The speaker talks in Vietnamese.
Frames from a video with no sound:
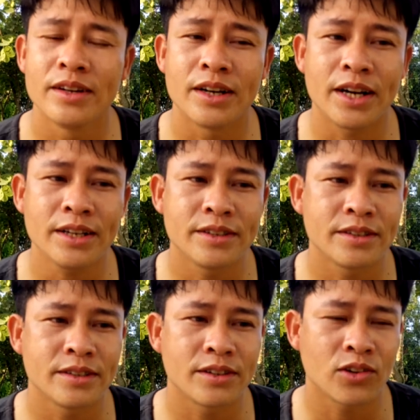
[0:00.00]
Đấy,
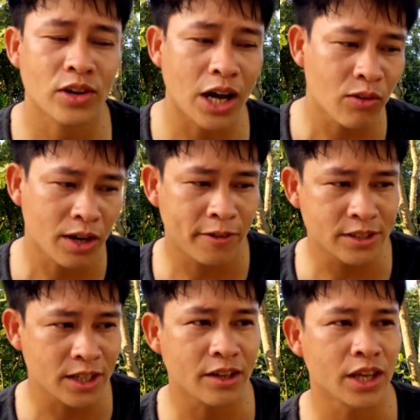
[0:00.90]
nó cao cấp hơn
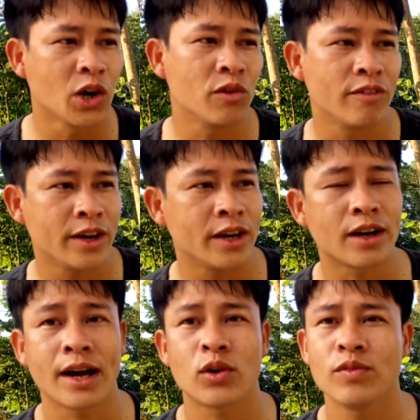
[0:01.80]
rất là nhiều về ở
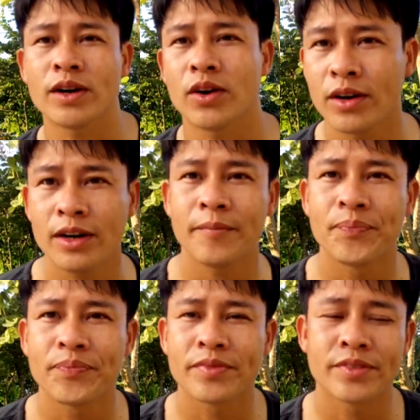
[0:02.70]
cái khu vực đó nữa,
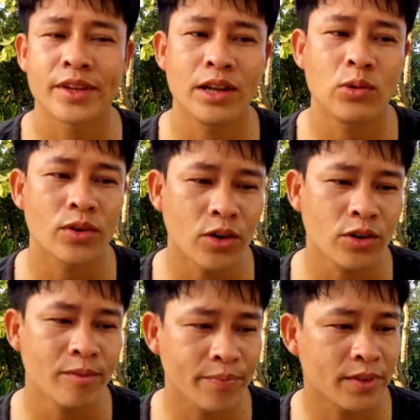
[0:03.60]
thì lúc
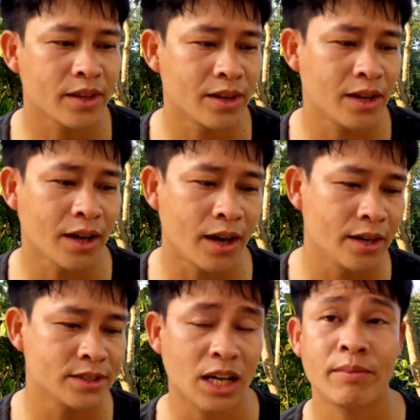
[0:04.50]
đó là
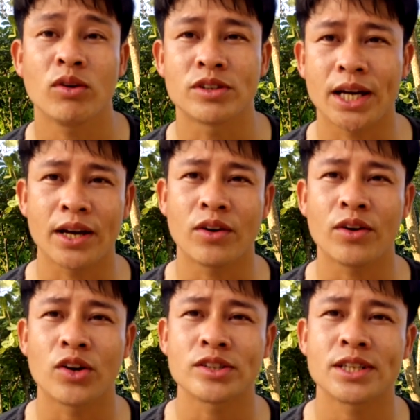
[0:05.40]
cái giá bất động sản đó
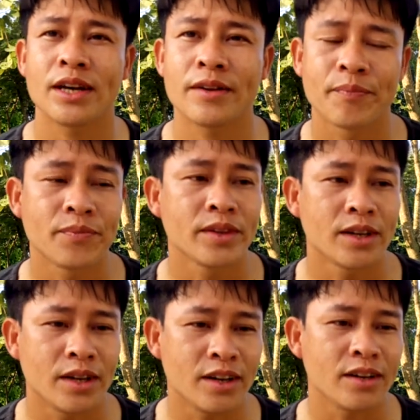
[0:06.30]
nó sẽ
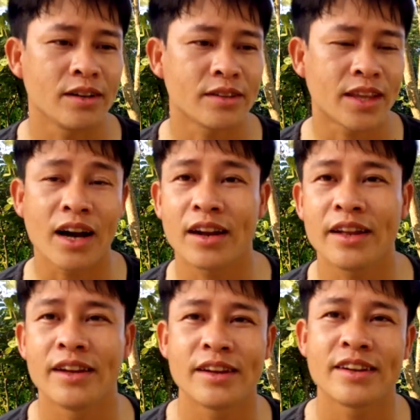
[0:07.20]
uh, tăng
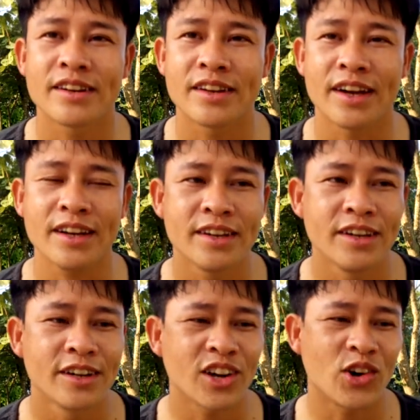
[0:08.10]
lên. Đấy,
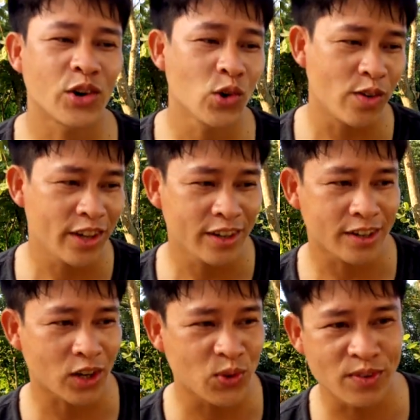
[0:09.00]
còn đối với những
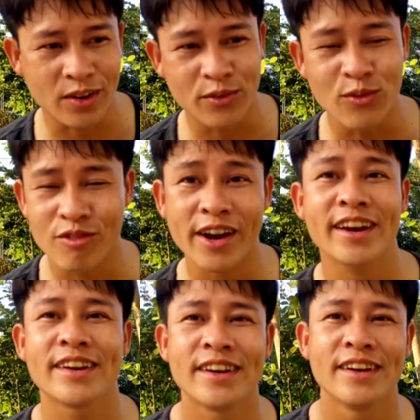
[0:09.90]
cái khu vực vùng
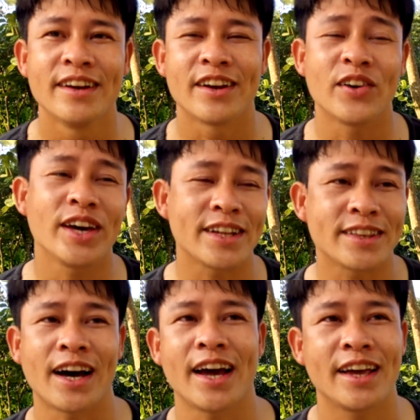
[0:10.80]
ven nó hiện
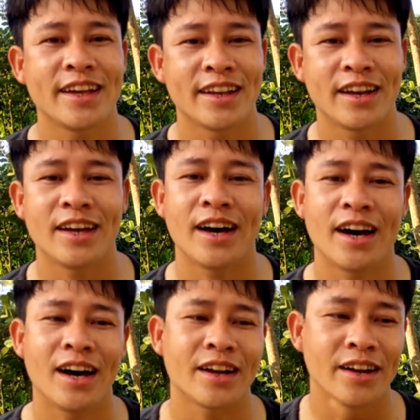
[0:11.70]
tại là à,